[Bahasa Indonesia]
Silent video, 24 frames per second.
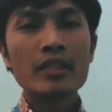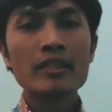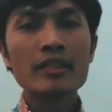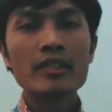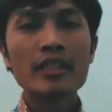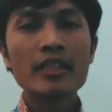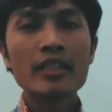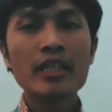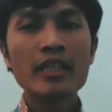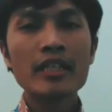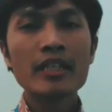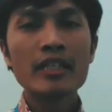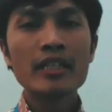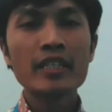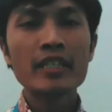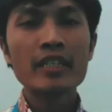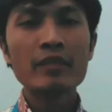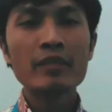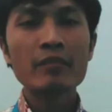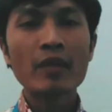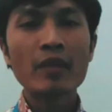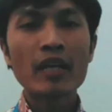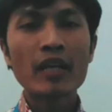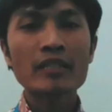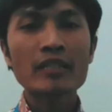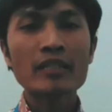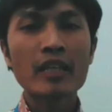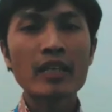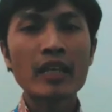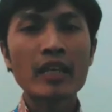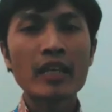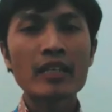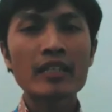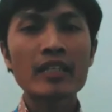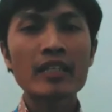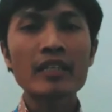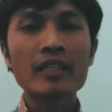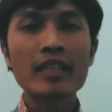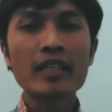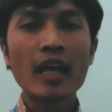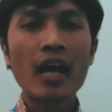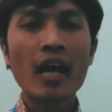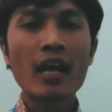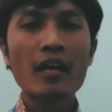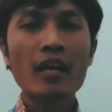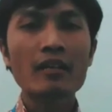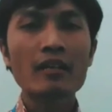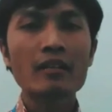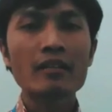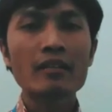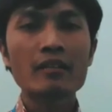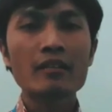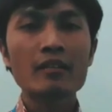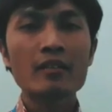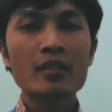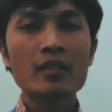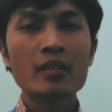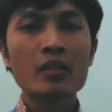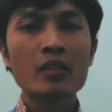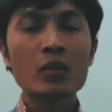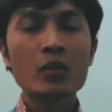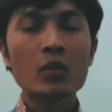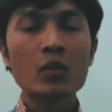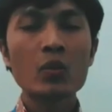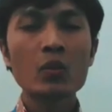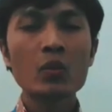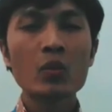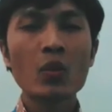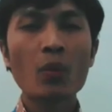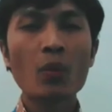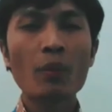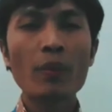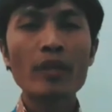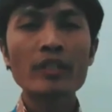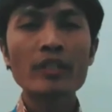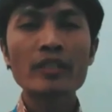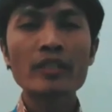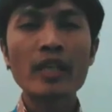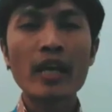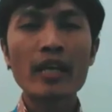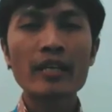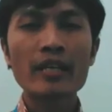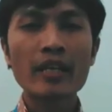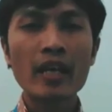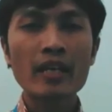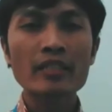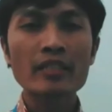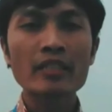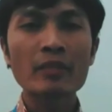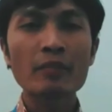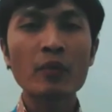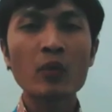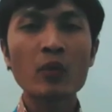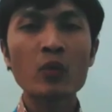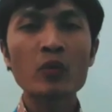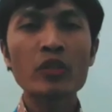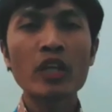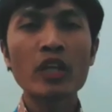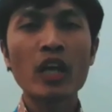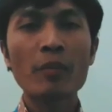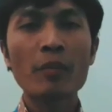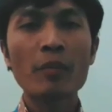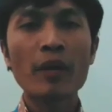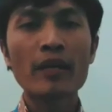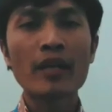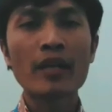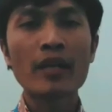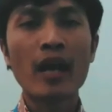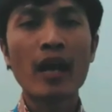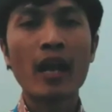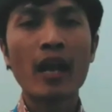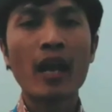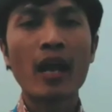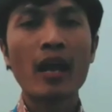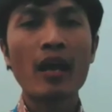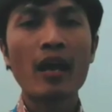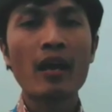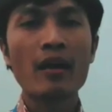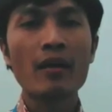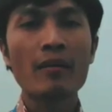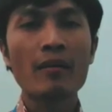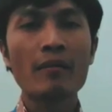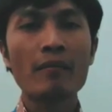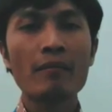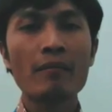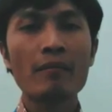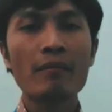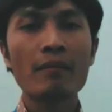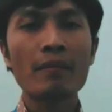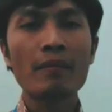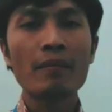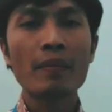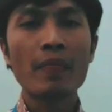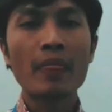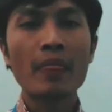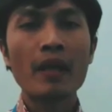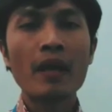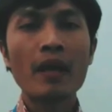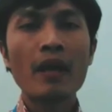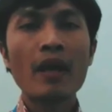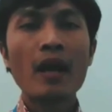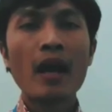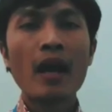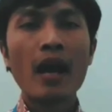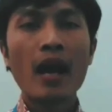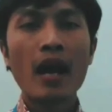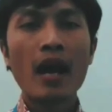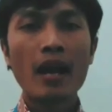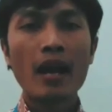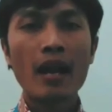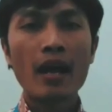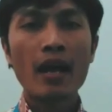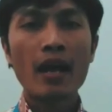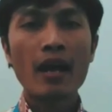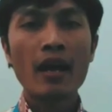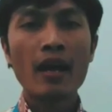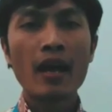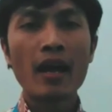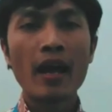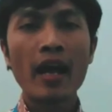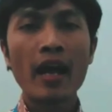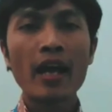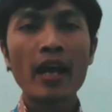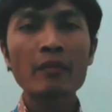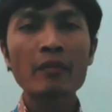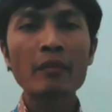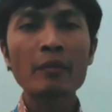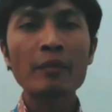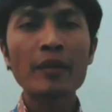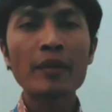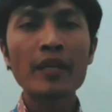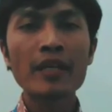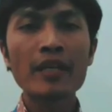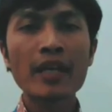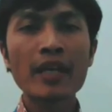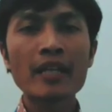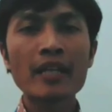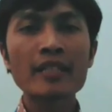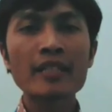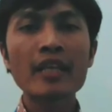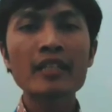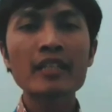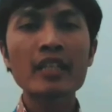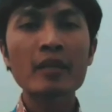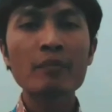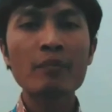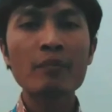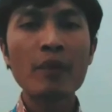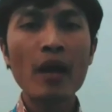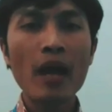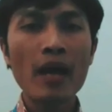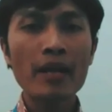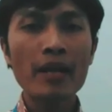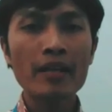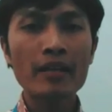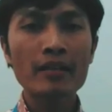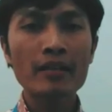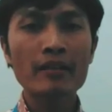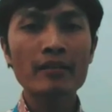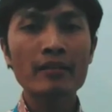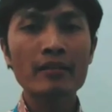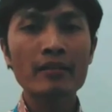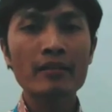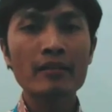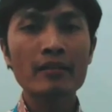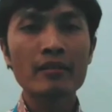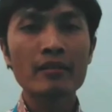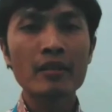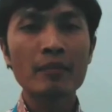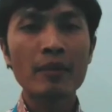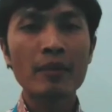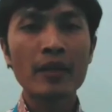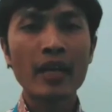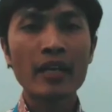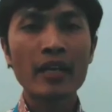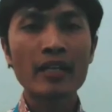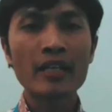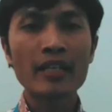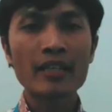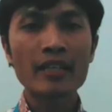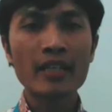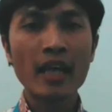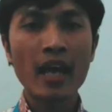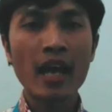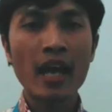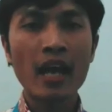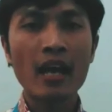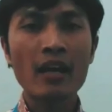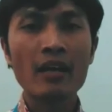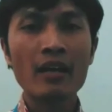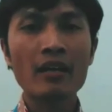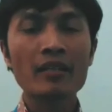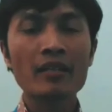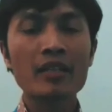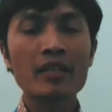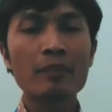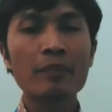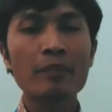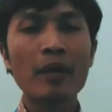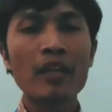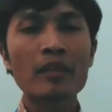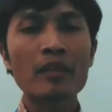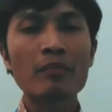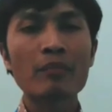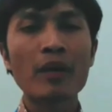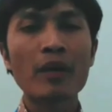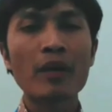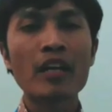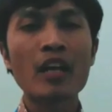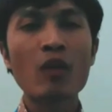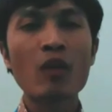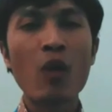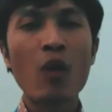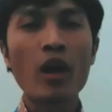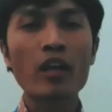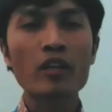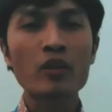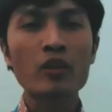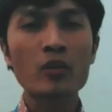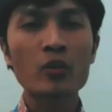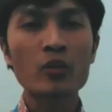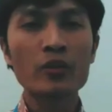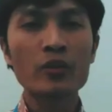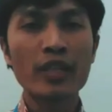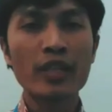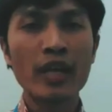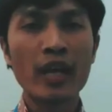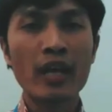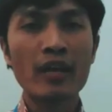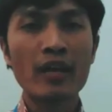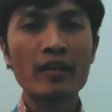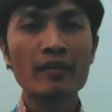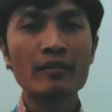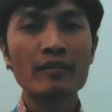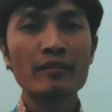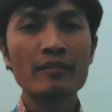Injil ini mengajarkan kita untuk percaya sepenuhnya kepada Allah. Allah akan memberikan yang terbaik kepada kita tepat pada waktunya.